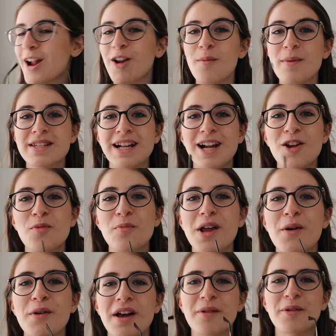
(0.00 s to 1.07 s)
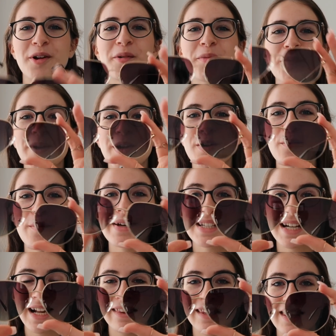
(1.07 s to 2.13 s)
no me sale el nombre ahora, bueno, pero más
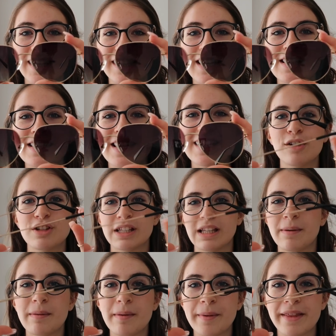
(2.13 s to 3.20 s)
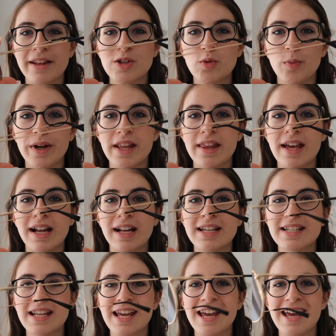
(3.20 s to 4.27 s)
grandecitas, eh, no sé, también me parecen súper
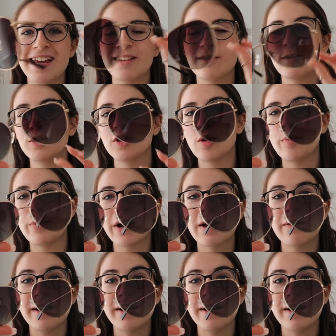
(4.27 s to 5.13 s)
ideales, eh, muy top para